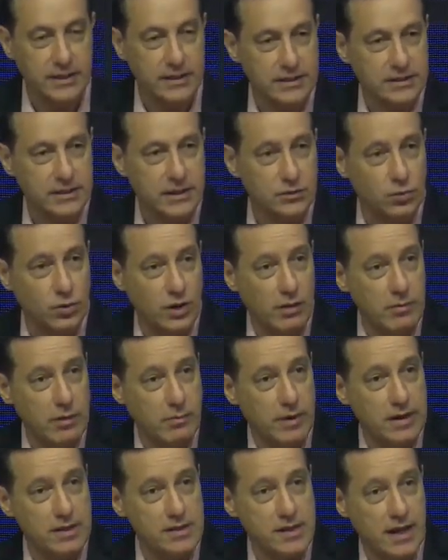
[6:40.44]
titulé mi
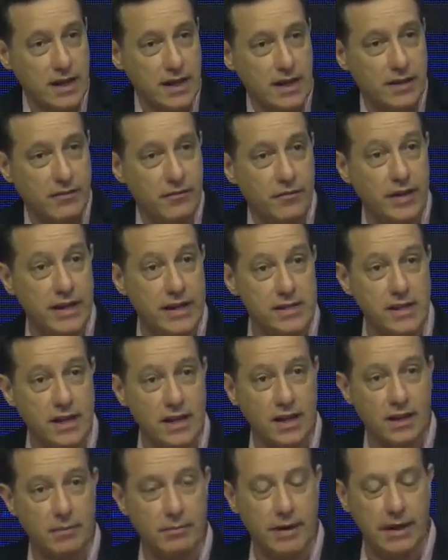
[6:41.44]
mensaje
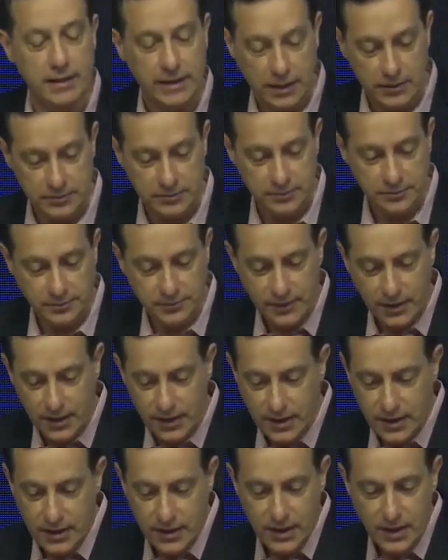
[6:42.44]
Flechas que matan,
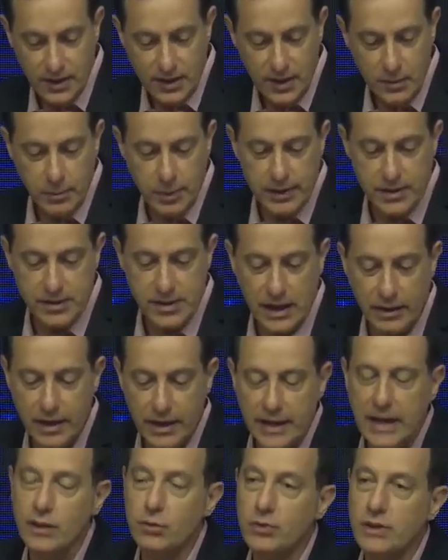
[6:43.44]
y pensaba
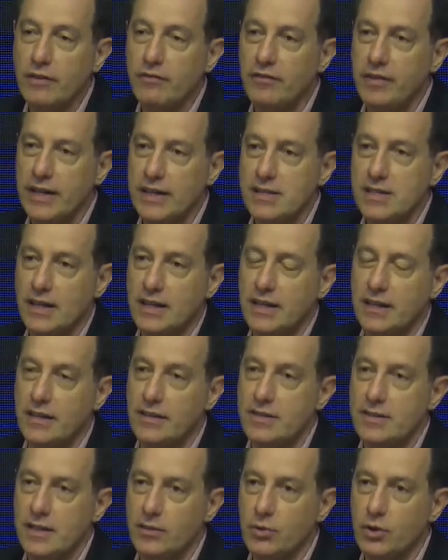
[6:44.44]
en algunas flechas que
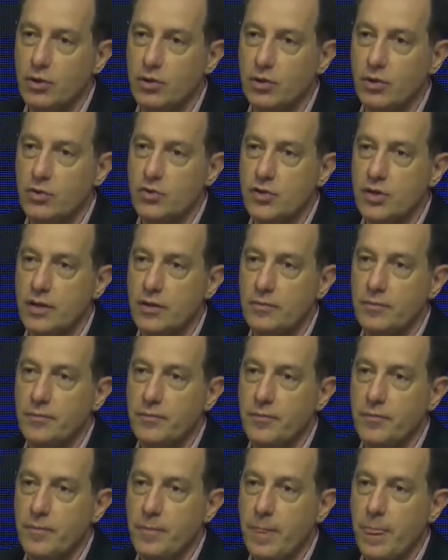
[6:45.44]
recibió José.
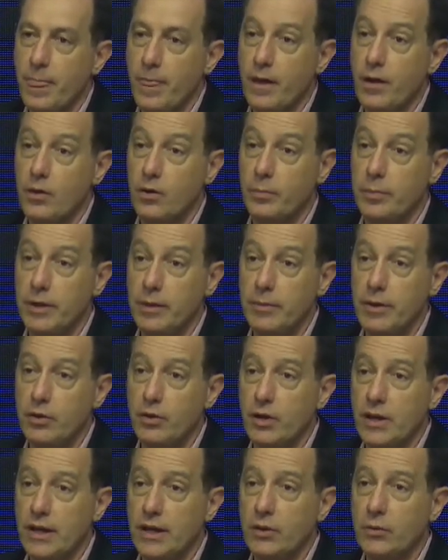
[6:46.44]
Lo
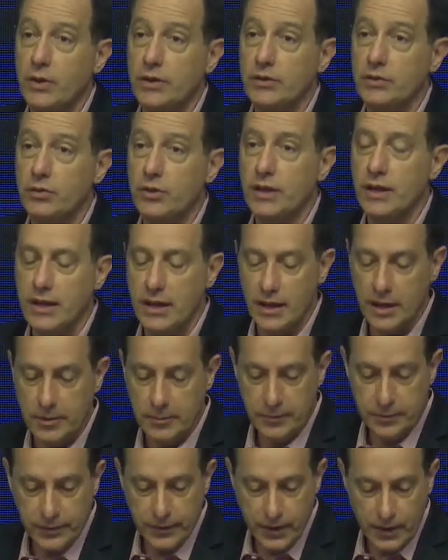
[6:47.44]
primero que encuentro es que
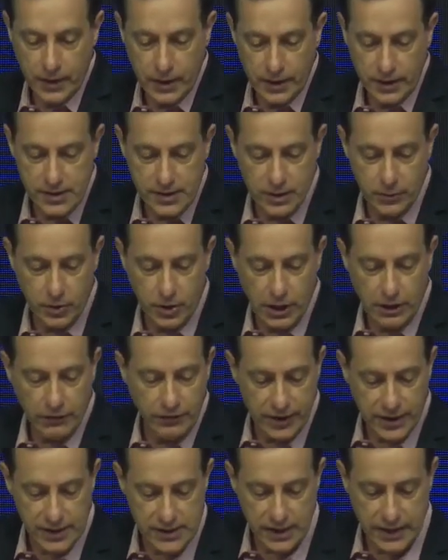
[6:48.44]
recibió la
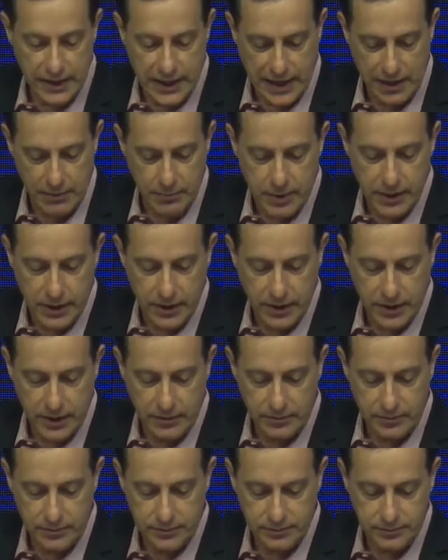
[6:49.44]
flecha de la envidia.
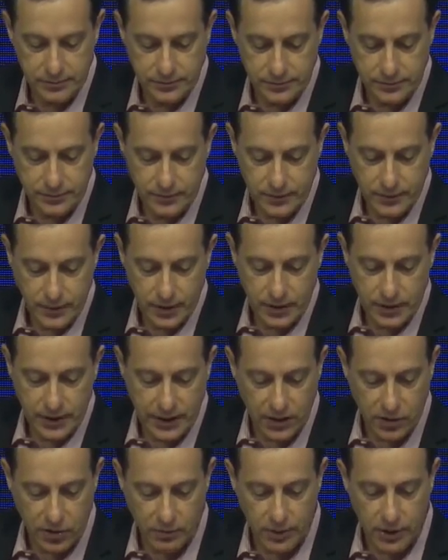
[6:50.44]

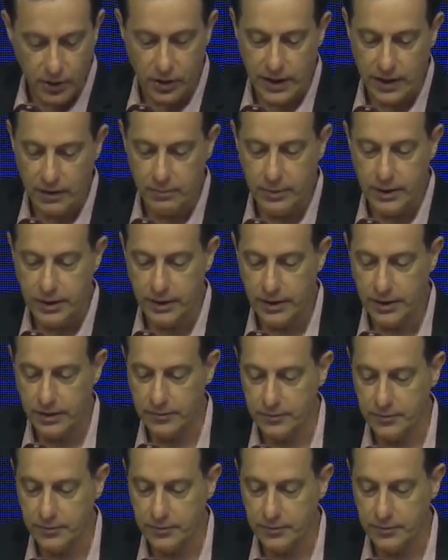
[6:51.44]
Diga conmigo la envidia